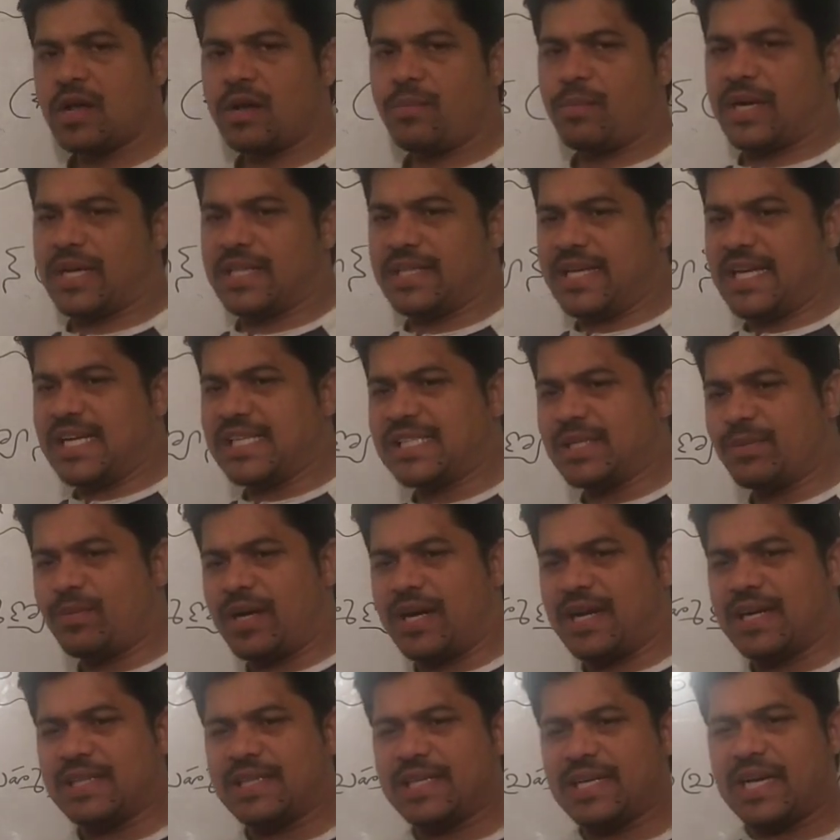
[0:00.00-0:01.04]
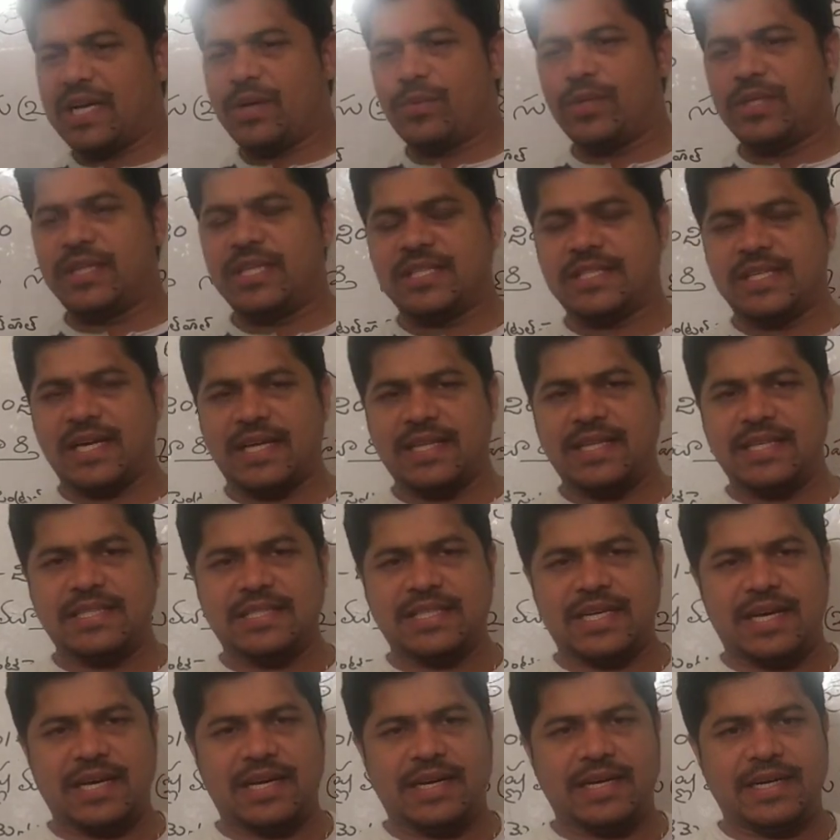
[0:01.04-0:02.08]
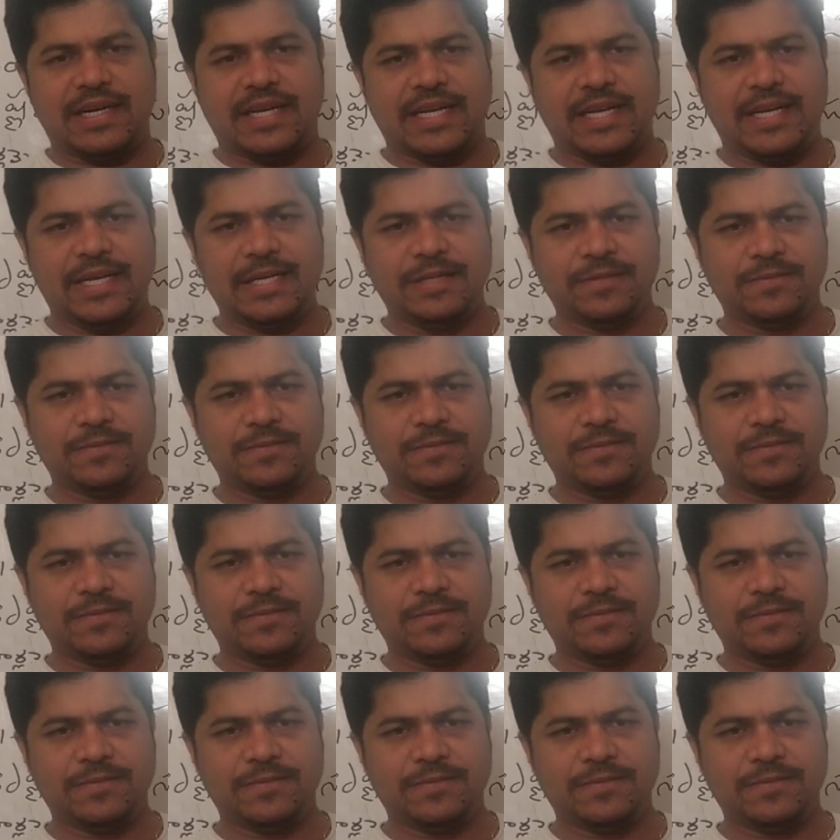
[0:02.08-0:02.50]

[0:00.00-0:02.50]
మన దేశం ఆర్థిక అభివృద్ధి సాధించాలంటే